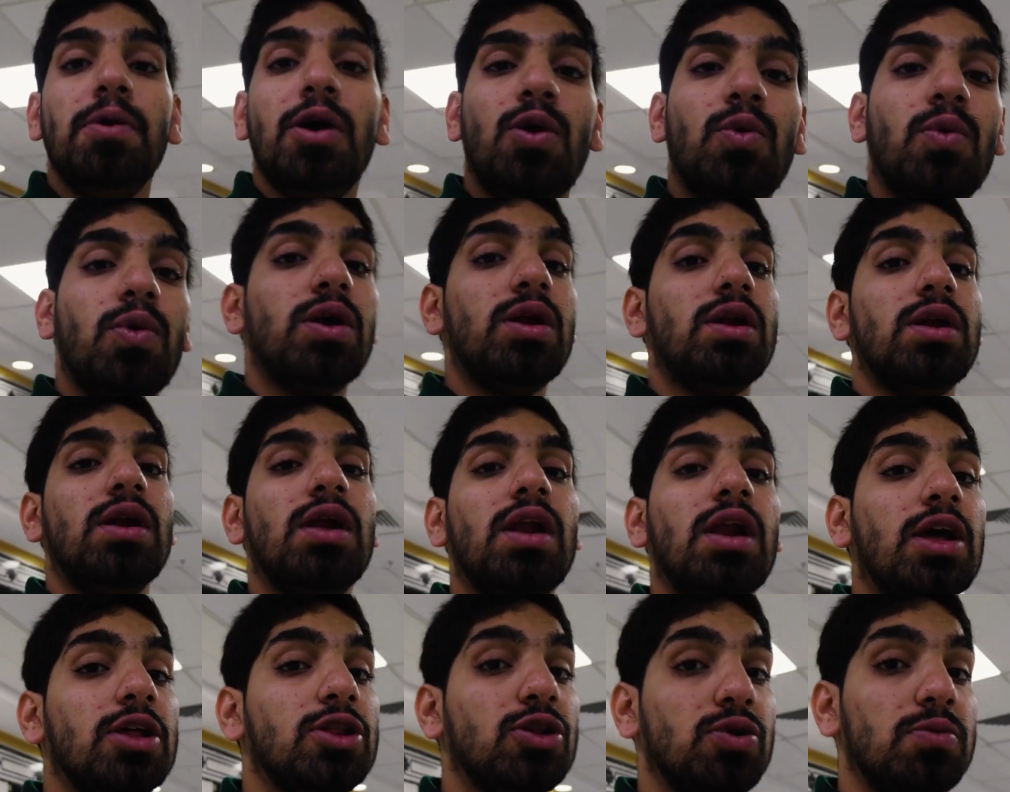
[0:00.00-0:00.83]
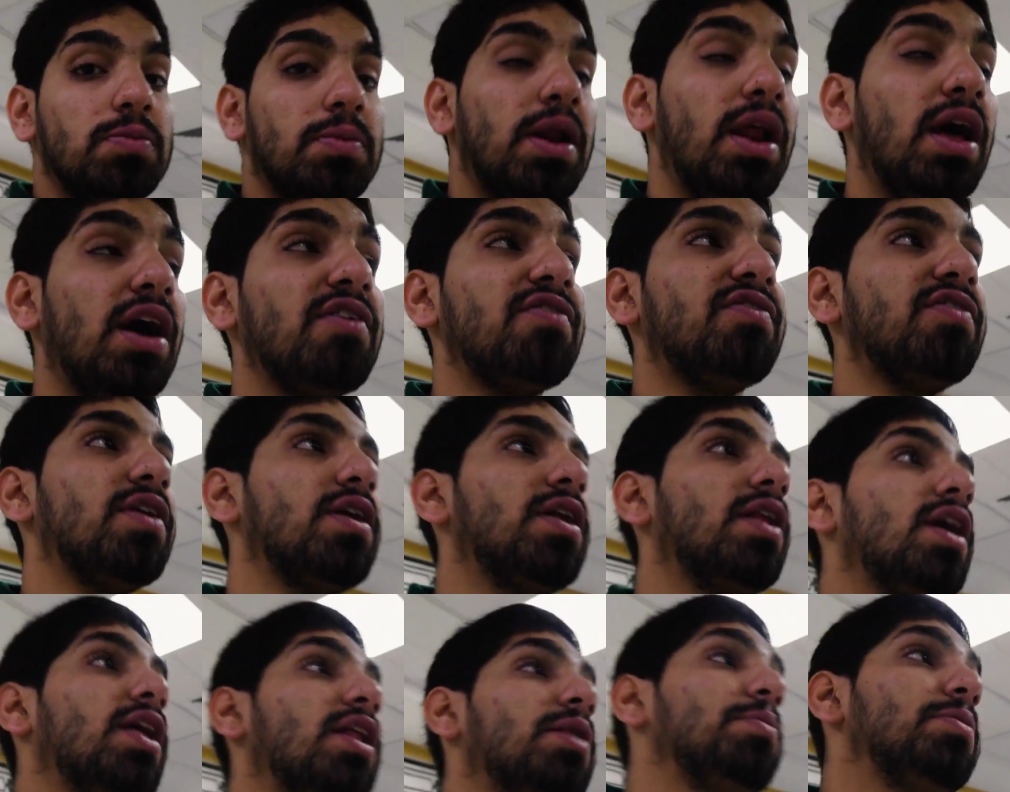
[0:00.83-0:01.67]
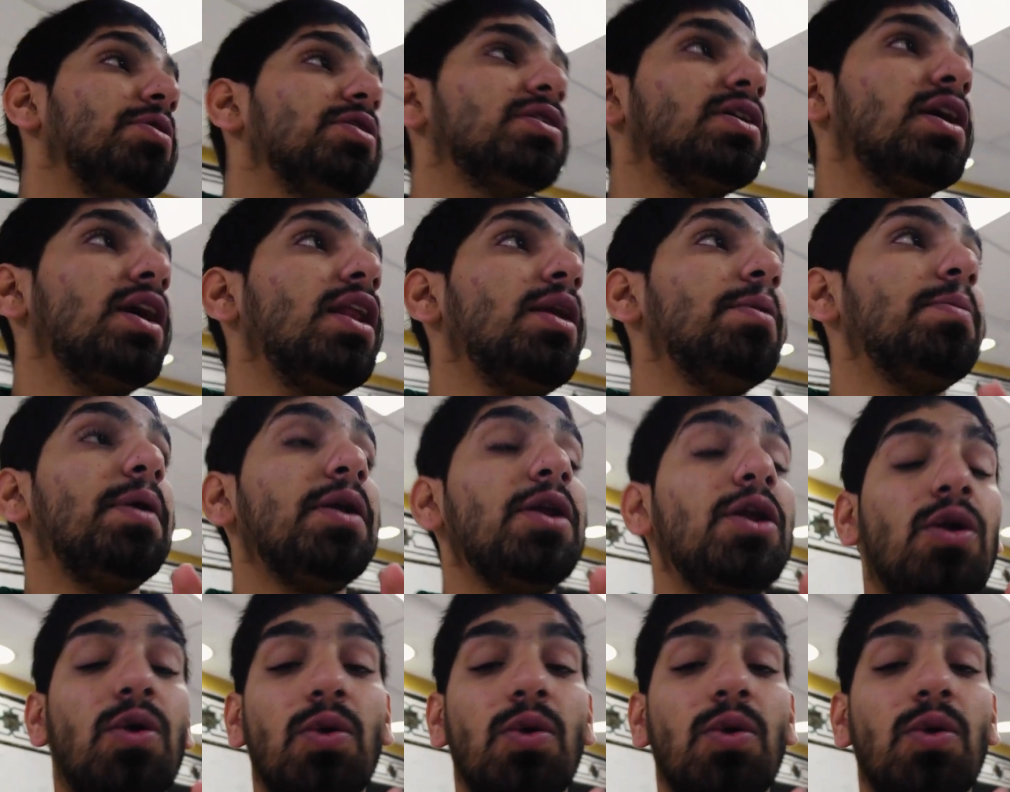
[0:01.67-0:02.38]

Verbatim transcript: يا اخوان الله يعطيكم العافيه نحن بنتكلم عن